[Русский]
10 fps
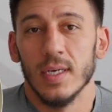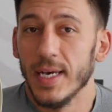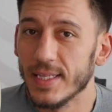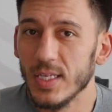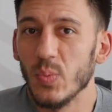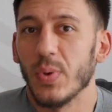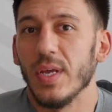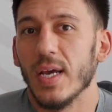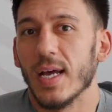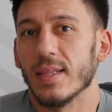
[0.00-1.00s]
Это
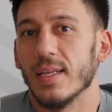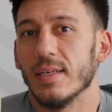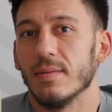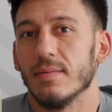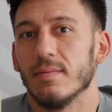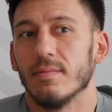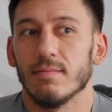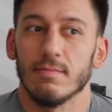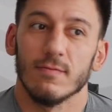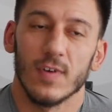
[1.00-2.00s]
неприятно,
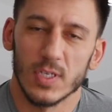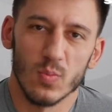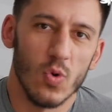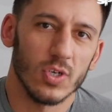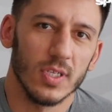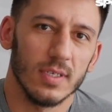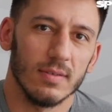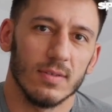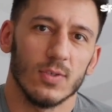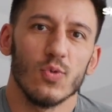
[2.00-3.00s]

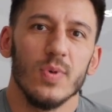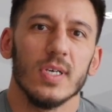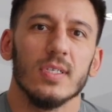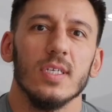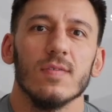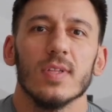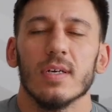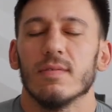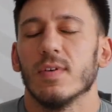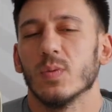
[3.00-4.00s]
возможно,
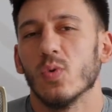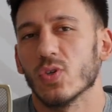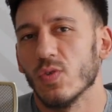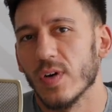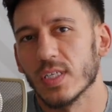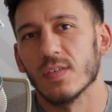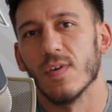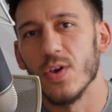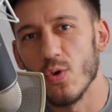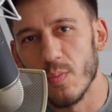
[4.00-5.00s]
субъективно, возможно, у вас
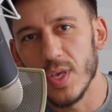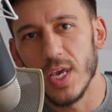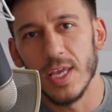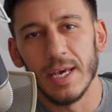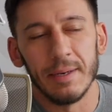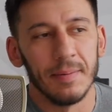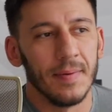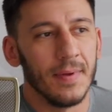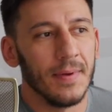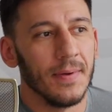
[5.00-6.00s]
свое мнение,
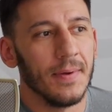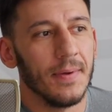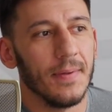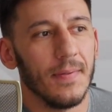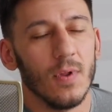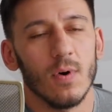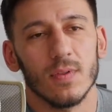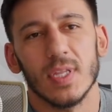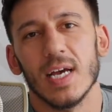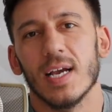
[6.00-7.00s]

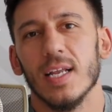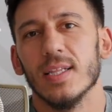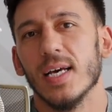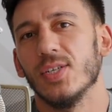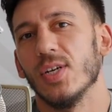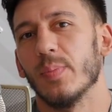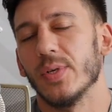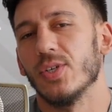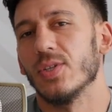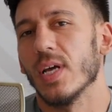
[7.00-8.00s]
но так или иначе я
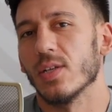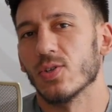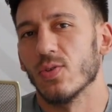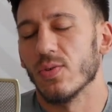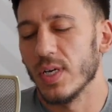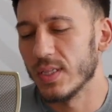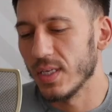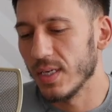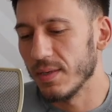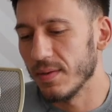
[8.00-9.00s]
посчитал, что
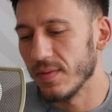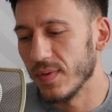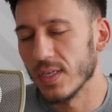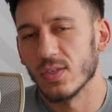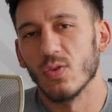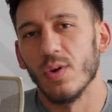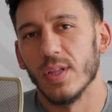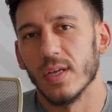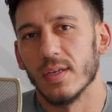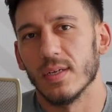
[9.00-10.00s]
это
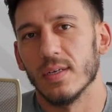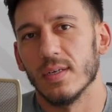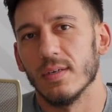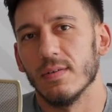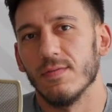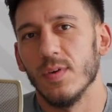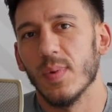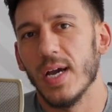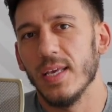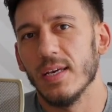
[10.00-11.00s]
достойно э,
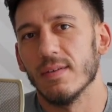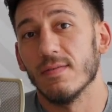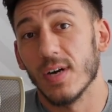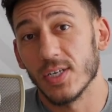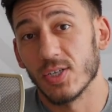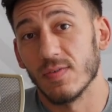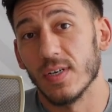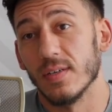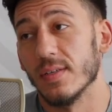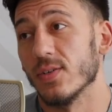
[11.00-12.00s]
внимания
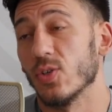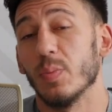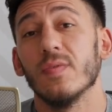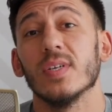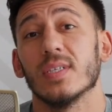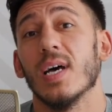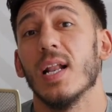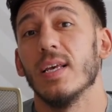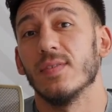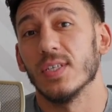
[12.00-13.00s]
вашего, чтобы вы
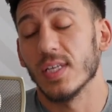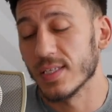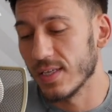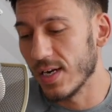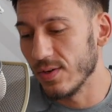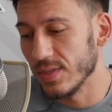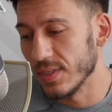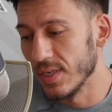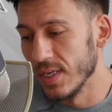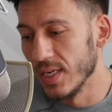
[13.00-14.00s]
знали, я всегда
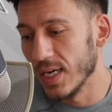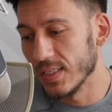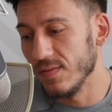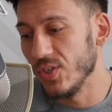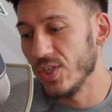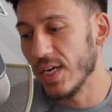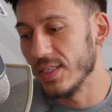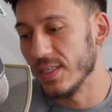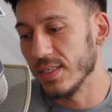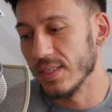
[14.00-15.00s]
стараюсь
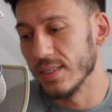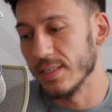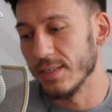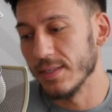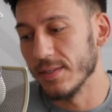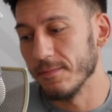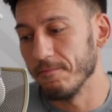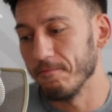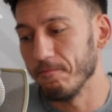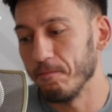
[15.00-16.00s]
освещать э,
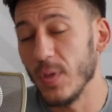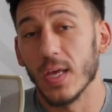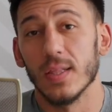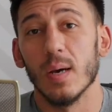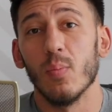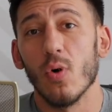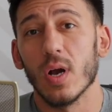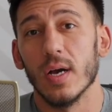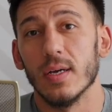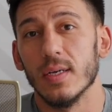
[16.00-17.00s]
не
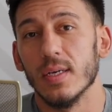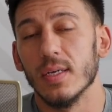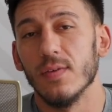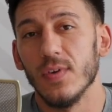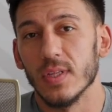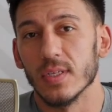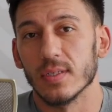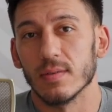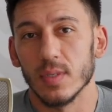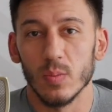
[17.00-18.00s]
однобоко
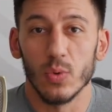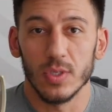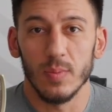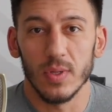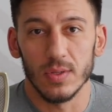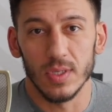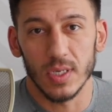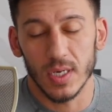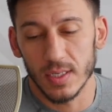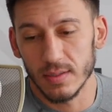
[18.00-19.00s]
фитнес и
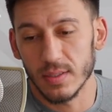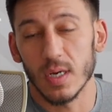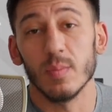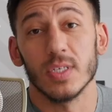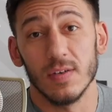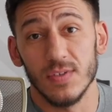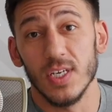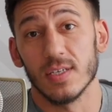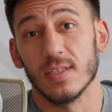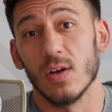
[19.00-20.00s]
бодибилдинг, а как бы со
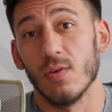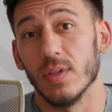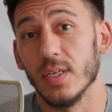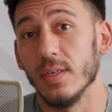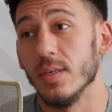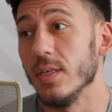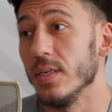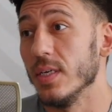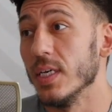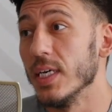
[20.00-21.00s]
всех сторон, и,
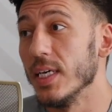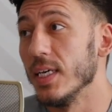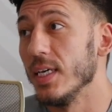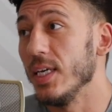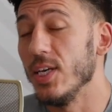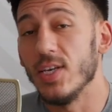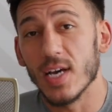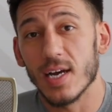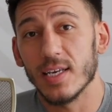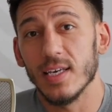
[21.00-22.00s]
и, и
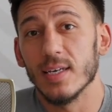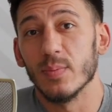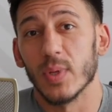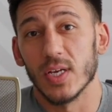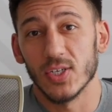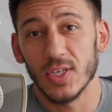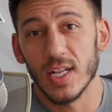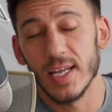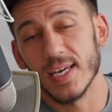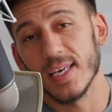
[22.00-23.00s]
яркие,
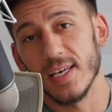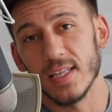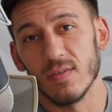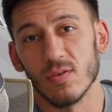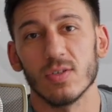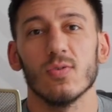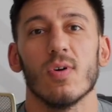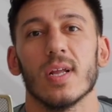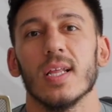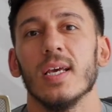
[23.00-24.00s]
положительные какие-то его
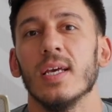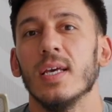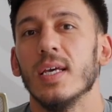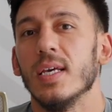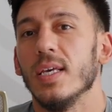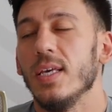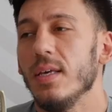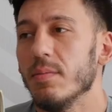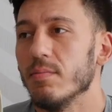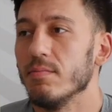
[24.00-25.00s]
стороны –
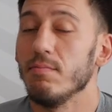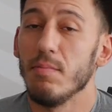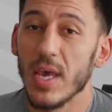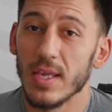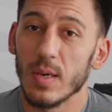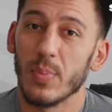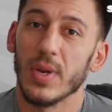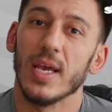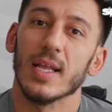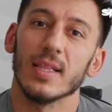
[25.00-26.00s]
и менее
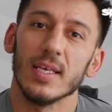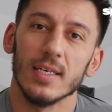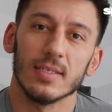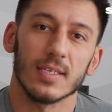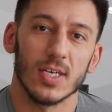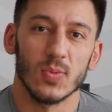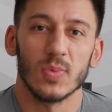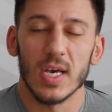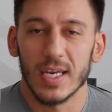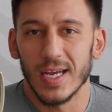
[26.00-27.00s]
приятные, скажем
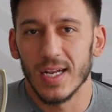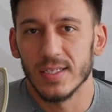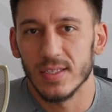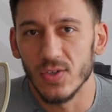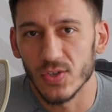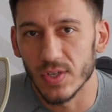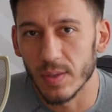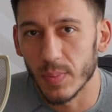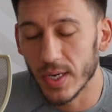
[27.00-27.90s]
так, реалистичные.